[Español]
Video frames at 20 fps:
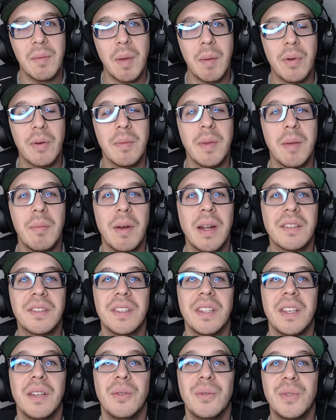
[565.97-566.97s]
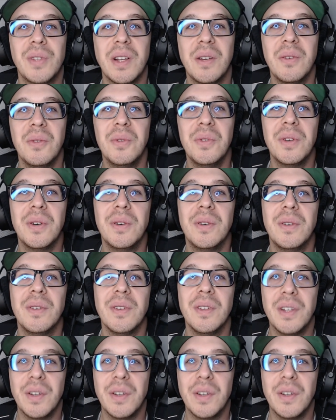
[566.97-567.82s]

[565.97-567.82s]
nada más por mi parte, un saludo